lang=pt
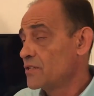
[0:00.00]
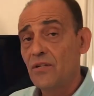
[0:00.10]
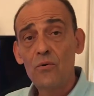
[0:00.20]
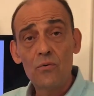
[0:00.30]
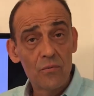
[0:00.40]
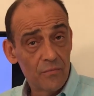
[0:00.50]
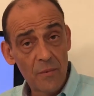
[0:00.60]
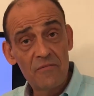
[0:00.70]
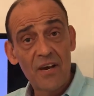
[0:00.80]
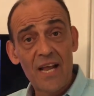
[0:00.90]
Então,
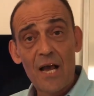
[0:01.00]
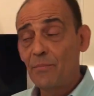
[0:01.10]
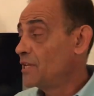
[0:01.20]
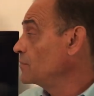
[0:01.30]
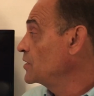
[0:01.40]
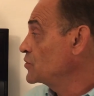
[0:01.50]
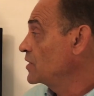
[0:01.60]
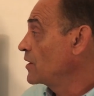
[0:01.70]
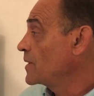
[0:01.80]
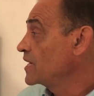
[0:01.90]
vamos falar rapidamente o
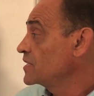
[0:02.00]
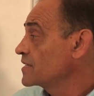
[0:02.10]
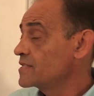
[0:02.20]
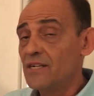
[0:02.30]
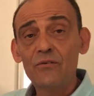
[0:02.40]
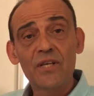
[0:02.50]
que é uma radiação,